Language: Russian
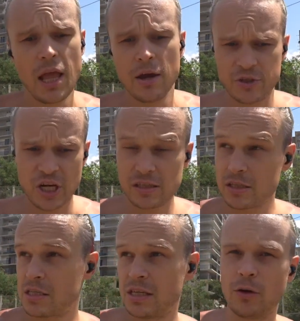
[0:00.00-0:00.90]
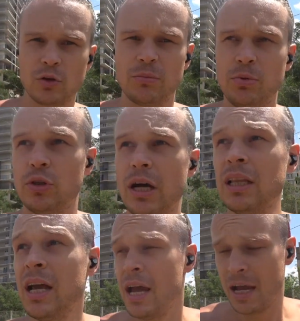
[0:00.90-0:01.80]
В частности, я вот наблюдал,
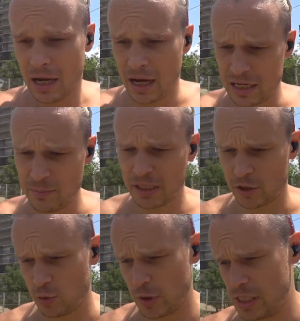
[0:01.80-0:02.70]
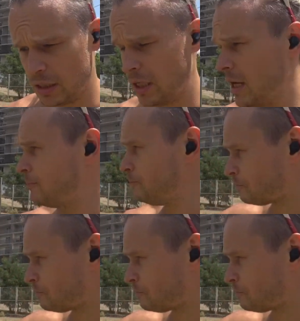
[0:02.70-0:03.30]
а, ребята чего делали?